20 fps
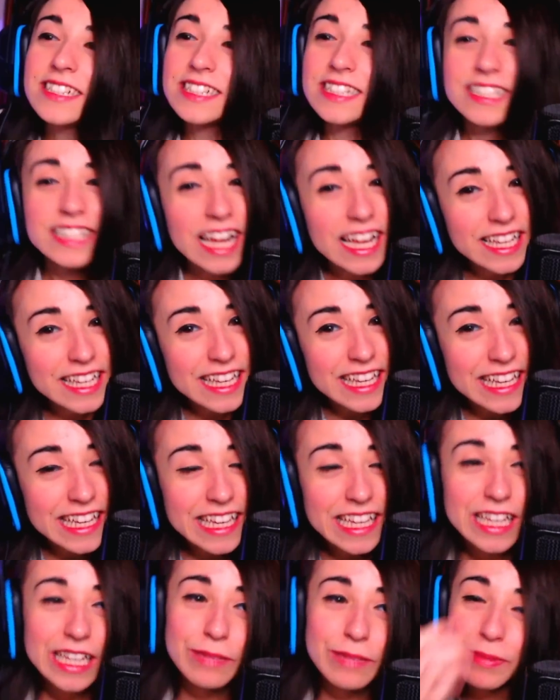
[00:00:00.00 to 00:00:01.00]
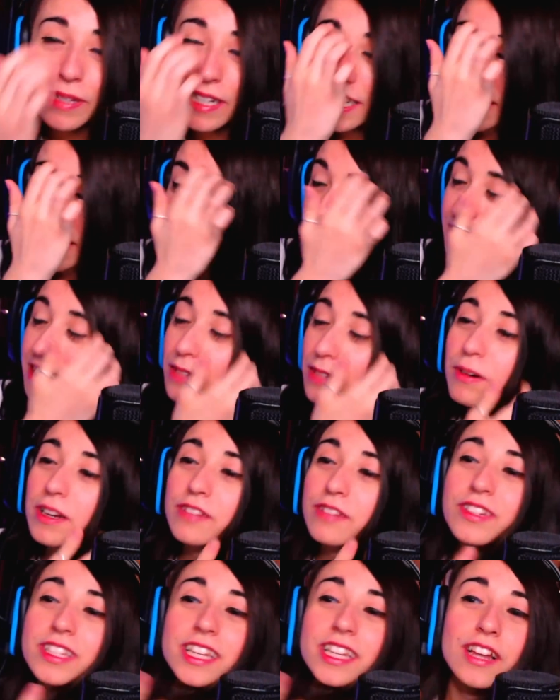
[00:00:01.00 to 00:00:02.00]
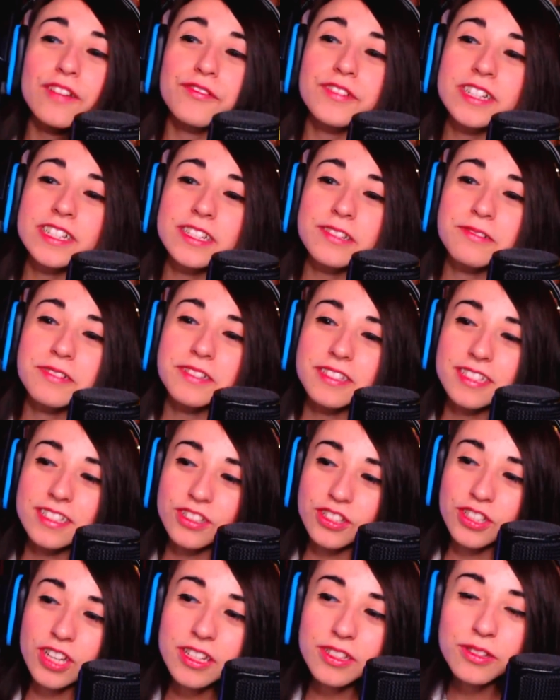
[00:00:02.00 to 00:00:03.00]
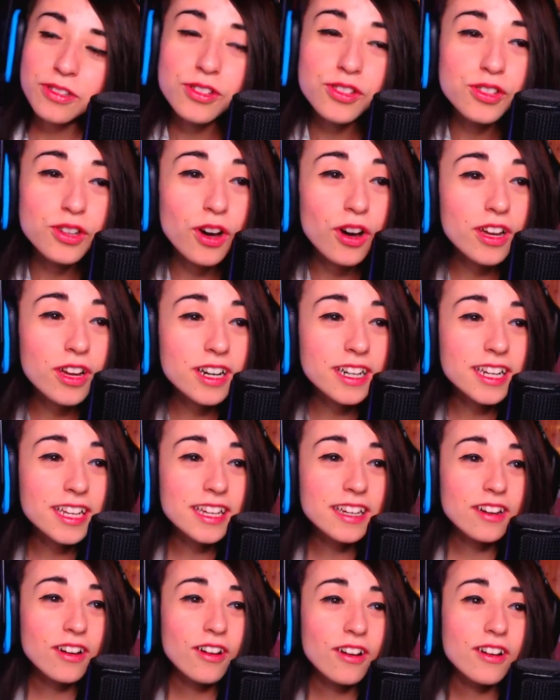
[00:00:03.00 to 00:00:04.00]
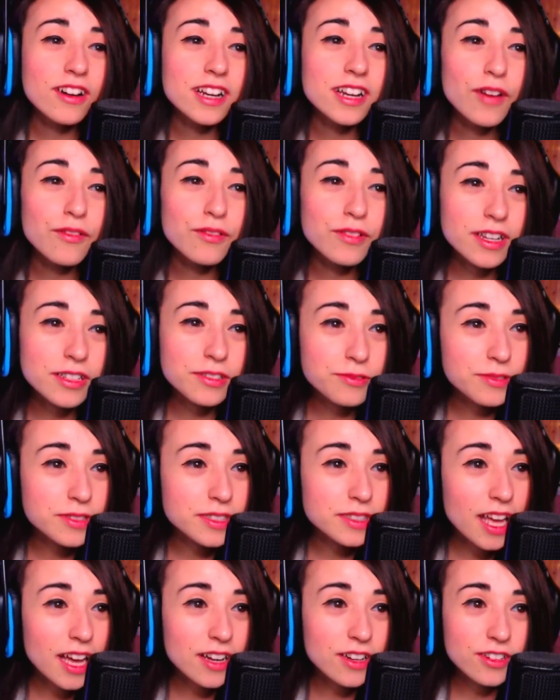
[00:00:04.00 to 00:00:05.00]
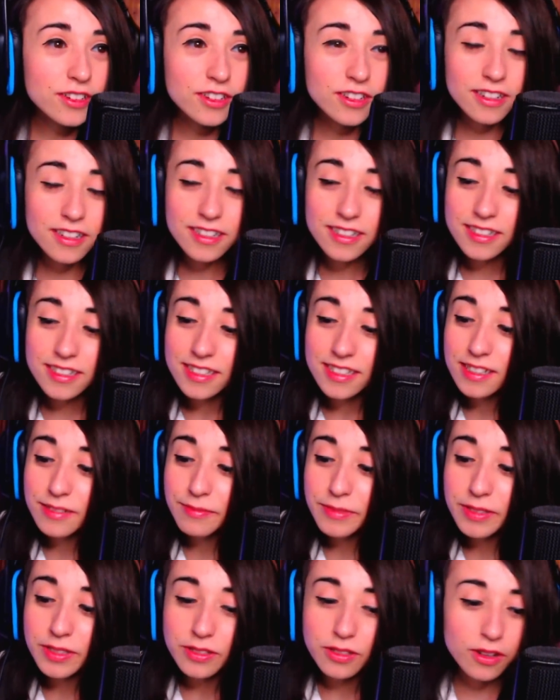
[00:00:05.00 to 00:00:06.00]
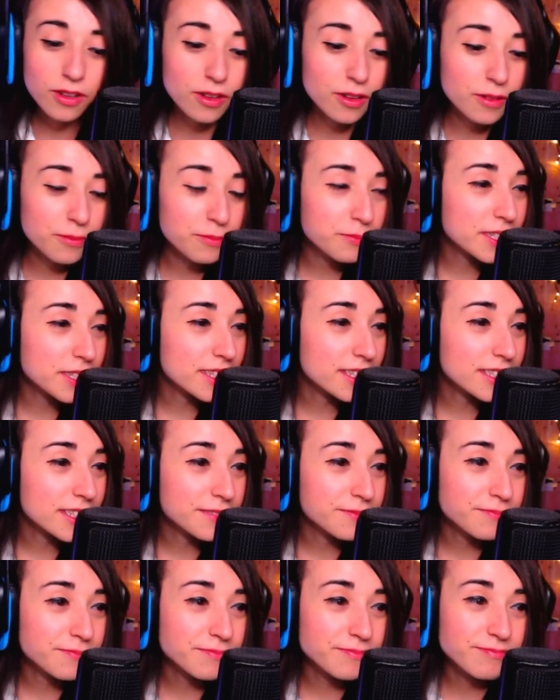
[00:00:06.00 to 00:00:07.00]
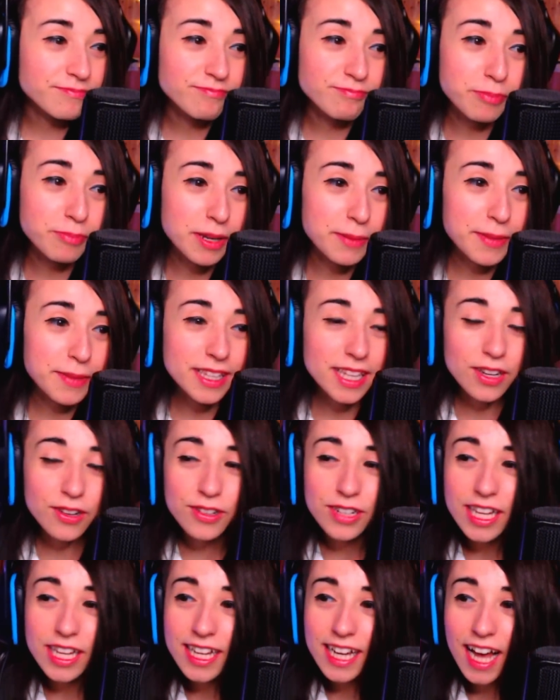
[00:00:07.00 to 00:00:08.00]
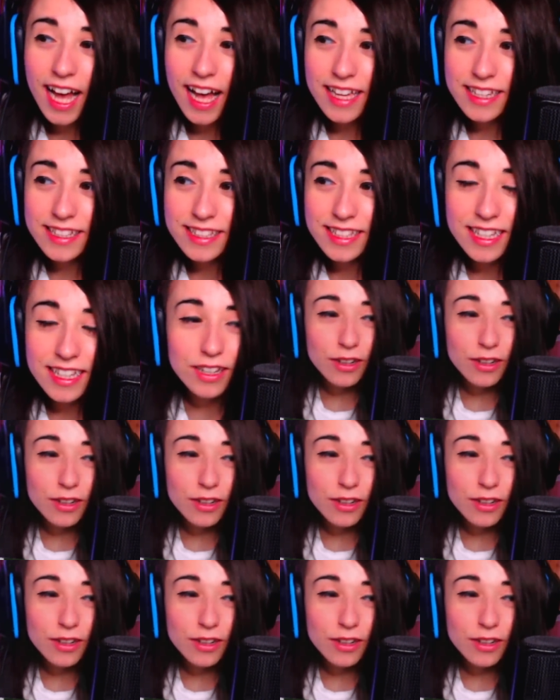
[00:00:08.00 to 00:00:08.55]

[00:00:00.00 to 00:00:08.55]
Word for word: Raghi, ebbene eh, sì, siamo arrivati alla fine di questi 100 giorni. Ho lavorato un sacco. Eh, mi sono... Ehm premiata con le case,